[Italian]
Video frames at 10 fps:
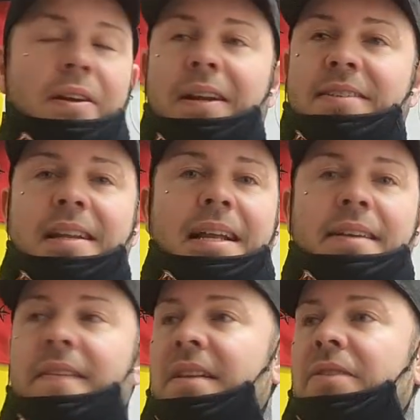
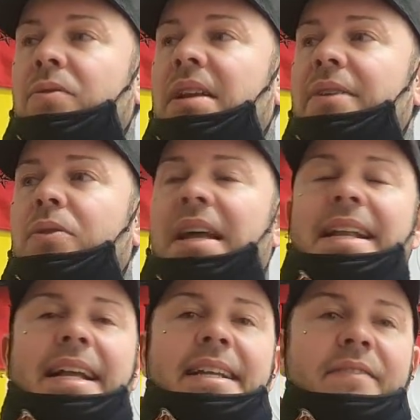non l'ha
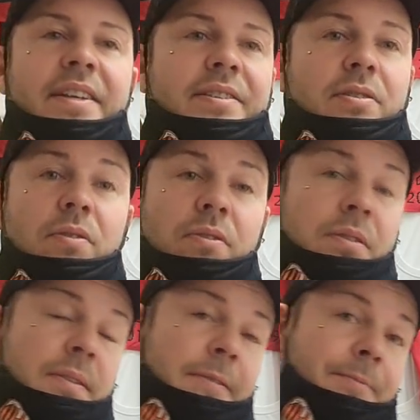neanche visto,
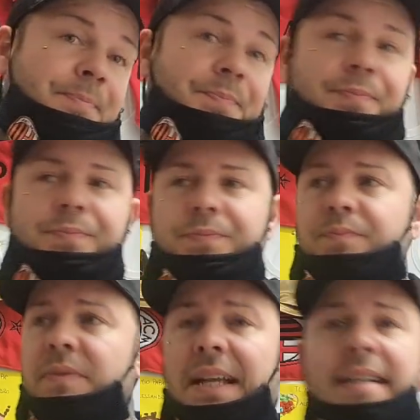
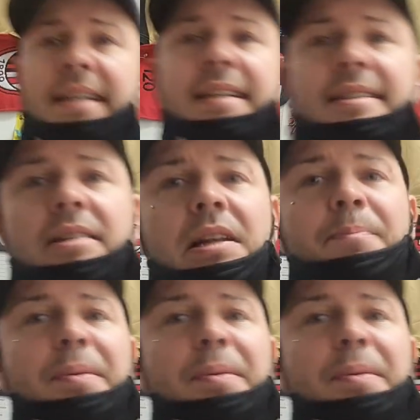anche lì è stata una